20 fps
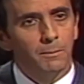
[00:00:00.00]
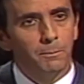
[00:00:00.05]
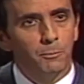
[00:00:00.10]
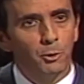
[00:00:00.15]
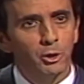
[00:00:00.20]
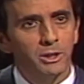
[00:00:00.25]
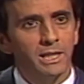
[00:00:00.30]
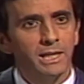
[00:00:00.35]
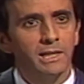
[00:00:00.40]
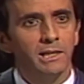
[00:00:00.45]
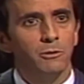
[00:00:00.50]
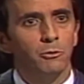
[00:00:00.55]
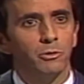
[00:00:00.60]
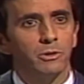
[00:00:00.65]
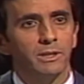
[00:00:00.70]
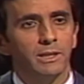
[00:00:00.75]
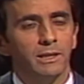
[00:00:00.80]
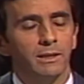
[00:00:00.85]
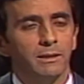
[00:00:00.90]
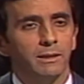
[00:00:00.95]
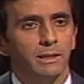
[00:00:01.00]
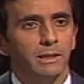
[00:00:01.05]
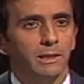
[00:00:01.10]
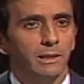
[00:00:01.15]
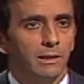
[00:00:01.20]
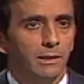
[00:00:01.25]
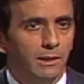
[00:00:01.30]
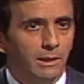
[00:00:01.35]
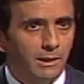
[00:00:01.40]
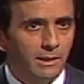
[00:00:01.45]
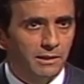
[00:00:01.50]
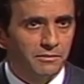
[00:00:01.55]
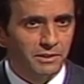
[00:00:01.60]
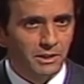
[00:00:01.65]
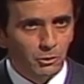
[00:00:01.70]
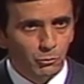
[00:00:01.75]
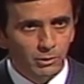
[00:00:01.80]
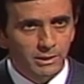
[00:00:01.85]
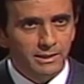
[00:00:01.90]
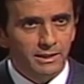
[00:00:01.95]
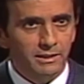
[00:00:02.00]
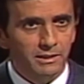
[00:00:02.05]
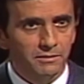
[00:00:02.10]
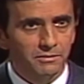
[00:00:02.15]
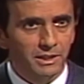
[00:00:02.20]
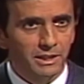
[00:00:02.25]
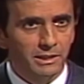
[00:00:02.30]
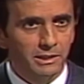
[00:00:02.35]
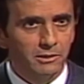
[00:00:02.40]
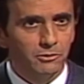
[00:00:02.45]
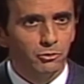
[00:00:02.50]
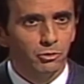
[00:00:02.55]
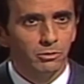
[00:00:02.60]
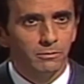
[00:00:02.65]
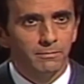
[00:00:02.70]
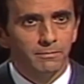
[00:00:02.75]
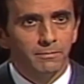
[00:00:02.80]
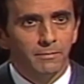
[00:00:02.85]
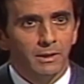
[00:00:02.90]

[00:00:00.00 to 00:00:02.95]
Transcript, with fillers: ¿Por qué cree usted que en las encuestas que se han hecho,